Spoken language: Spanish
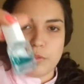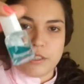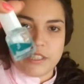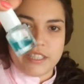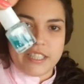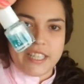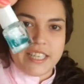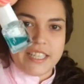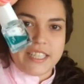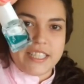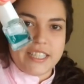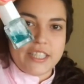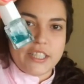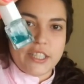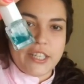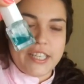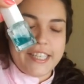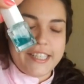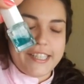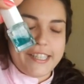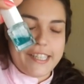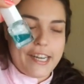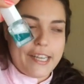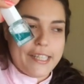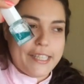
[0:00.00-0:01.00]
pues esto,
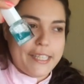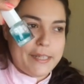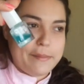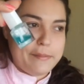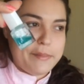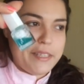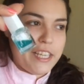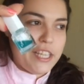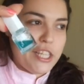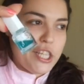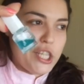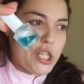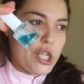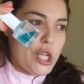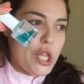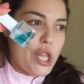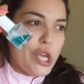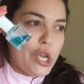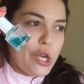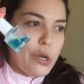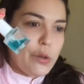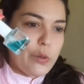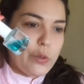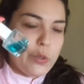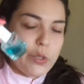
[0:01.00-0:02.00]
el tratamiento
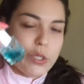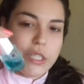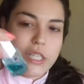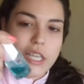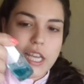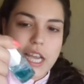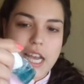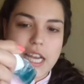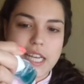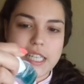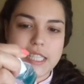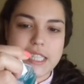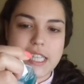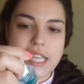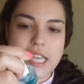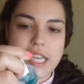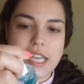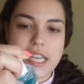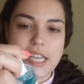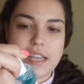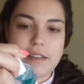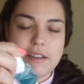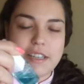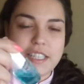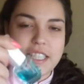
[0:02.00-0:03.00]
de uñas
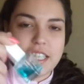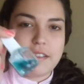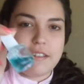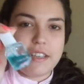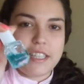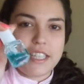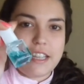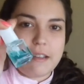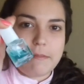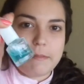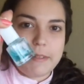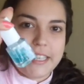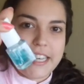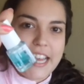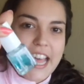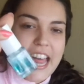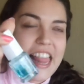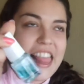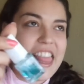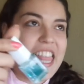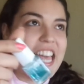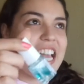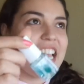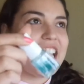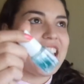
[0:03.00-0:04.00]
de base
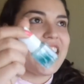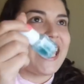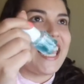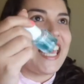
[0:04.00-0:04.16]
vitaminada,